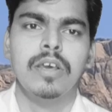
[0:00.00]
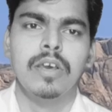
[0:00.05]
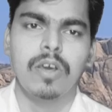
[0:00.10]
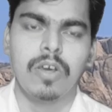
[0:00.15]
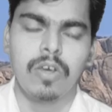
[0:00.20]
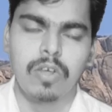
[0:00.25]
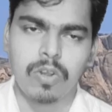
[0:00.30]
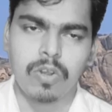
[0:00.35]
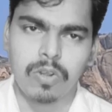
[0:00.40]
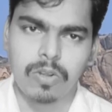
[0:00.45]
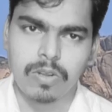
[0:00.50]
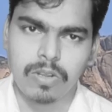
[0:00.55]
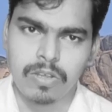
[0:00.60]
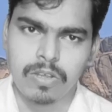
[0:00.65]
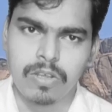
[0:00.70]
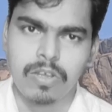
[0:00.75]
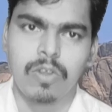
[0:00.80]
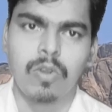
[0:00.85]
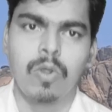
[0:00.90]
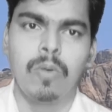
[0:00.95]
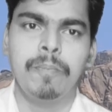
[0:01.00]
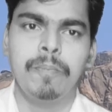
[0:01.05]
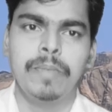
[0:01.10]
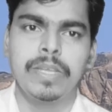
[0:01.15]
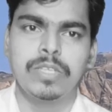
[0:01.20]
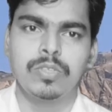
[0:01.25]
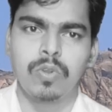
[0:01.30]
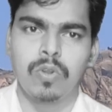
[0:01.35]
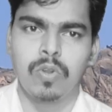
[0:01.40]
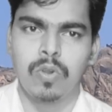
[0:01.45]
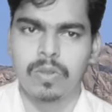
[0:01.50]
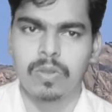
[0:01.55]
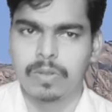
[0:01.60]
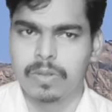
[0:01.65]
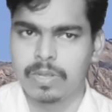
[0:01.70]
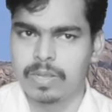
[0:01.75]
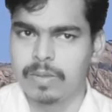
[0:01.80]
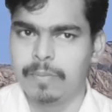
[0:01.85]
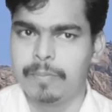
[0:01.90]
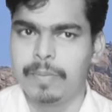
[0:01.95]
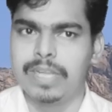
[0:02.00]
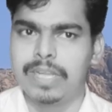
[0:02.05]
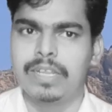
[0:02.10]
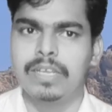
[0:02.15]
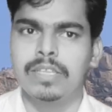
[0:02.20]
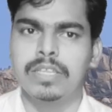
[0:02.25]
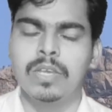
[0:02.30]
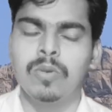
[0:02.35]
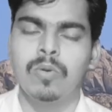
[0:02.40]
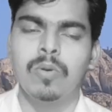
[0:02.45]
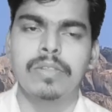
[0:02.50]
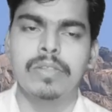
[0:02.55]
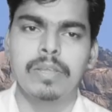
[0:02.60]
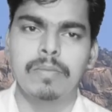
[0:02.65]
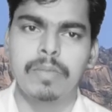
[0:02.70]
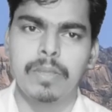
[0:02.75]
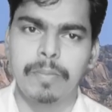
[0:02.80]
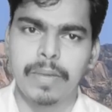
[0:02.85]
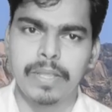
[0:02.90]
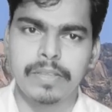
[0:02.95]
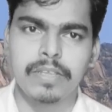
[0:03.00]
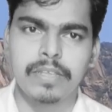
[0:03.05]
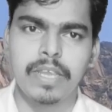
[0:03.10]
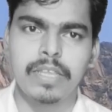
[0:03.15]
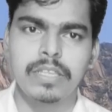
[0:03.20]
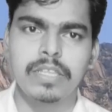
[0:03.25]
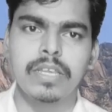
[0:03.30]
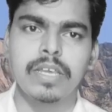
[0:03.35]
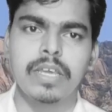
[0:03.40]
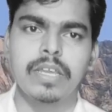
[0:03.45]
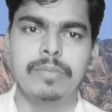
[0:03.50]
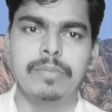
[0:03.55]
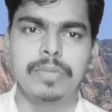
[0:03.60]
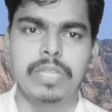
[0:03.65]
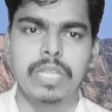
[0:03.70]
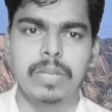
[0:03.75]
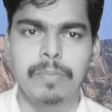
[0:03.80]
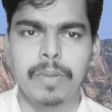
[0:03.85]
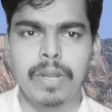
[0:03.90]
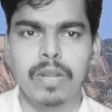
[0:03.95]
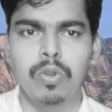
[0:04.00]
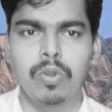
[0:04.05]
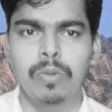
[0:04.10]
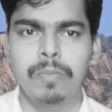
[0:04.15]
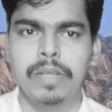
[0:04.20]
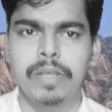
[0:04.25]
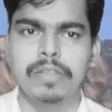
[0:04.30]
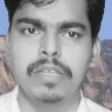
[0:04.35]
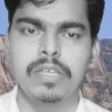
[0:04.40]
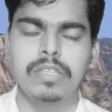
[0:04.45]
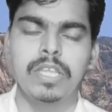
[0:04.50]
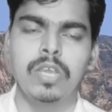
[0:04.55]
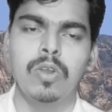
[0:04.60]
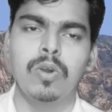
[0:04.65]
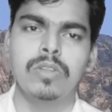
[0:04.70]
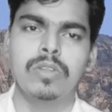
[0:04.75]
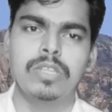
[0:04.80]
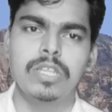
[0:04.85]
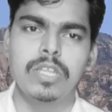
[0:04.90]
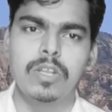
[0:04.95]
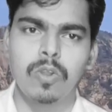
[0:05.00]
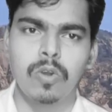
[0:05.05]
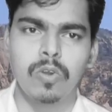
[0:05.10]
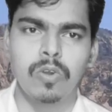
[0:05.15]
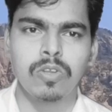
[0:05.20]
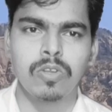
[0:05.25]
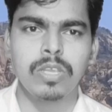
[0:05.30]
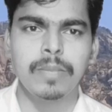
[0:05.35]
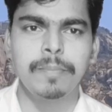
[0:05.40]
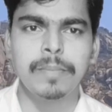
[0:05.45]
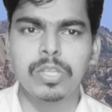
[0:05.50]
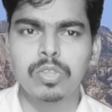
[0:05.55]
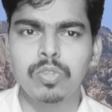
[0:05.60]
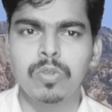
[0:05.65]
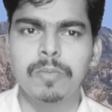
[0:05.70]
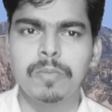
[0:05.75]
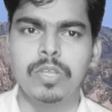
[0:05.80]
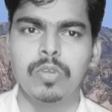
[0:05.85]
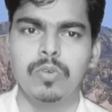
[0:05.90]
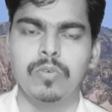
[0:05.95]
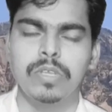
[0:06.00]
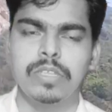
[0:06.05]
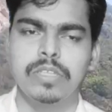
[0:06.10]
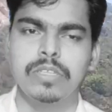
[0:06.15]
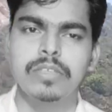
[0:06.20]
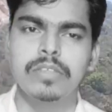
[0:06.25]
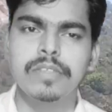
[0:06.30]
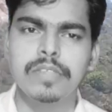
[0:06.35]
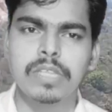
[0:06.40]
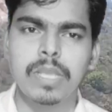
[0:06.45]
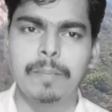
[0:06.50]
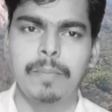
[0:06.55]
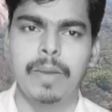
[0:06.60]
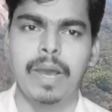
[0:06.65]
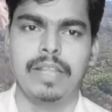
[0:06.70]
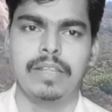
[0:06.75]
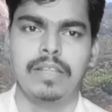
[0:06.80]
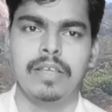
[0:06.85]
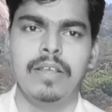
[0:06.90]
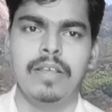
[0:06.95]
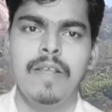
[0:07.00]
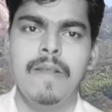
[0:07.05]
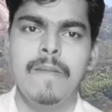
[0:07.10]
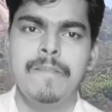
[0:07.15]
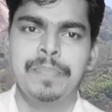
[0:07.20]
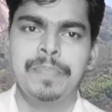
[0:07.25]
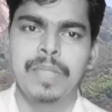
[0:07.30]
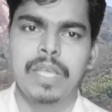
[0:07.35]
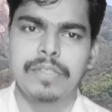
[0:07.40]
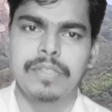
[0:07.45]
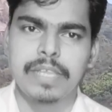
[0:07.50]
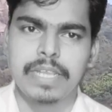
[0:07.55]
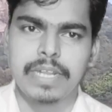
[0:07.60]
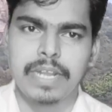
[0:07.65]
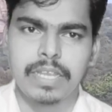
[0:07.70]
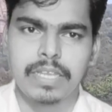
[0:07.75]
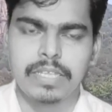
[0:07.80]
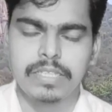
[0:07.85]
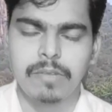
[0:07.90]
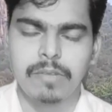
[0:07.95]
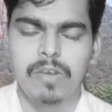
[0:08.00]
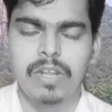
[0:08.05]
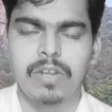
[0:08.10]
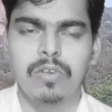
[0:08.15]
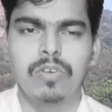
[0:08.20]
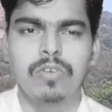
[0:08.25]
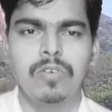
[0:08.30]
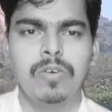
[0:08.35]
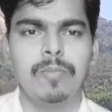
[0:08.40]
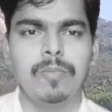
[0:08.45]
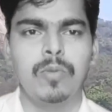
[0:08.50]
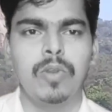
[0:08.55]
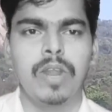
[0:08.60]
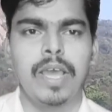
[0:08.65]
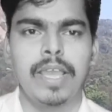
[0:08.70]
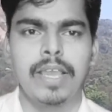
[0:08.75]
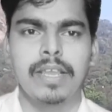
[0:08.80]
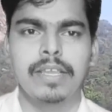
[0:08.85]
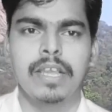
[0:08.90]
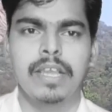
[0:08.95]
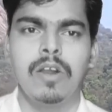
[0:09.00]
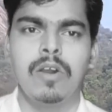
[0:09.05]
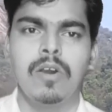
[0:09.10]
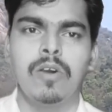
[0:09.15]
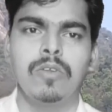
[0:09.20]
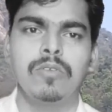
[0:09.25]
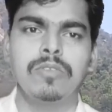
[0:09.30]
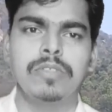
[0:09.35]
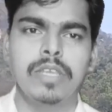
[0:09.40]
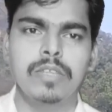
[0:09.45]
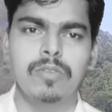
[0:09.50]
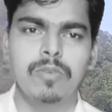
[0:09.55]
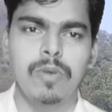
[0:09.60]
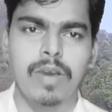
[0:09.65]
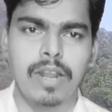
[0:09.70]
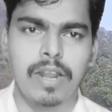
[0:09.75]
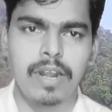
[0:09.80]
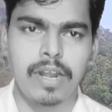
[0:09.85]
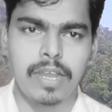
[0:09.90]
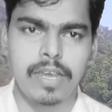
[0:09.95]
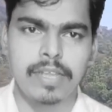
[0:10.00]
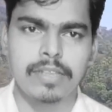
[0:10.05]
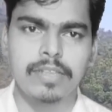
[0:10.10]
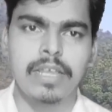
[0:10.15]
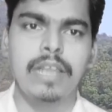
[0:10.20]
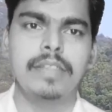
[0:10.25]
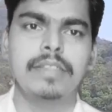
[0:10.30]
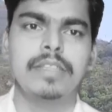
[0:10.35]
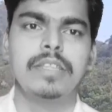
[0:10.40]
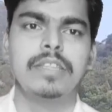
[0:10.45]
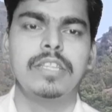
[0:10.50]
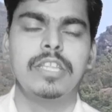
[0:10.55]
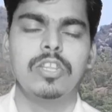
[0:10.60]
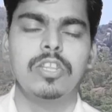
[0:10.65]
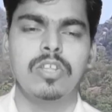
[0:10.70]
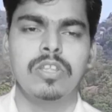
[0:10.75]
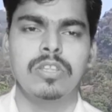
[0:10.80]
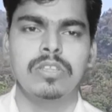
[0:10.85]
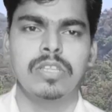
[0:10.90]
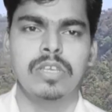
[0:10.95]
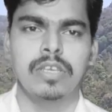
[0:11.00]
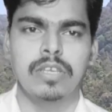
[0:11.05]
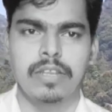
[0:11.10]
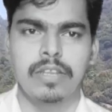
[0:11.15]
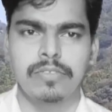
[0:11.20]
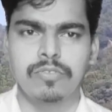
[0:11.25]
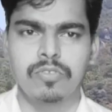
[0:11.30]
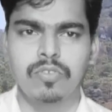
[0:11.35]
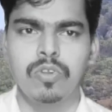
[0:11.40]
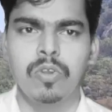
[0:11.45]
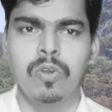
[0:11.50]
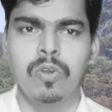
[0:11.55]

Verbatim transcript: रोप में जो लोग बैठे थे वो सभी फंस गए थे करीब तिरपन लोग फंसे थे और तीन लोगों की मृत्यु भी हुई थी जिसके बाद सेना के जवानों को बुलाया गया और उसके द्वारा लगातार तीन दिनों तक रेस्क्यू